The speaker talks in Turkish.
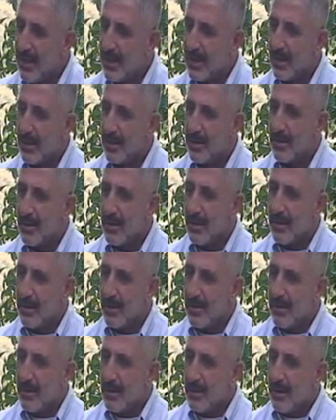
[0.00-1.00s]
iken
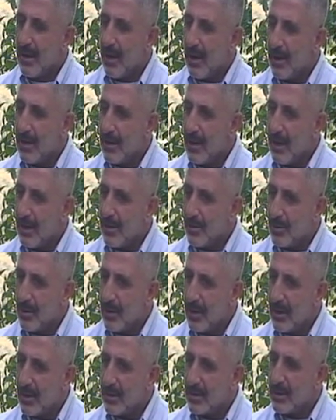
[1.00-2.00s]
Allah
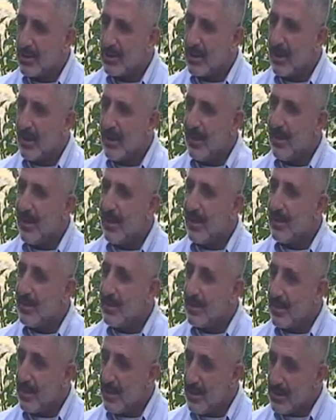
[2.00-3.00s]
ruhlara tecelli
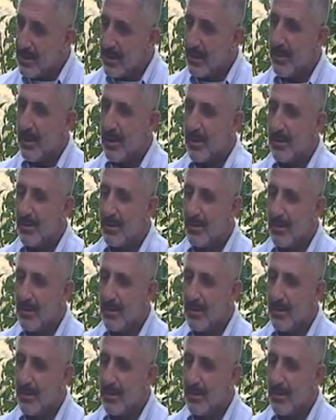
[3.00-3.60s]
ettiği zaman